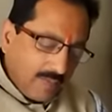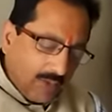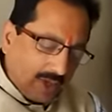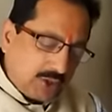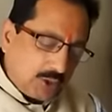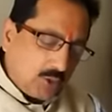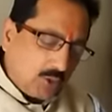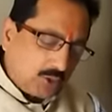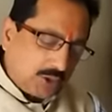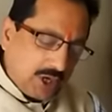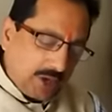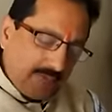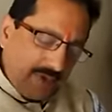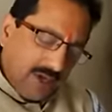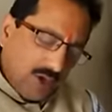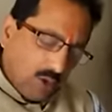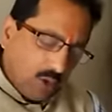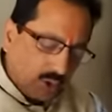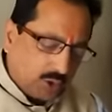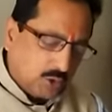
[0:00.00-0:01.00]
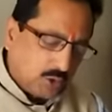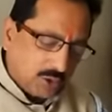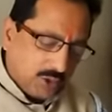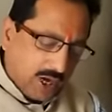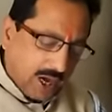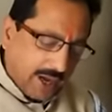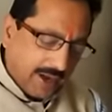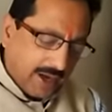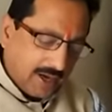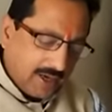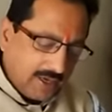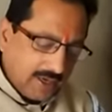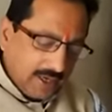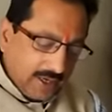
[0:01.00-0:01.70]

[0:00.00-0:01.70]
मच्छरों से भी हो छुटकारा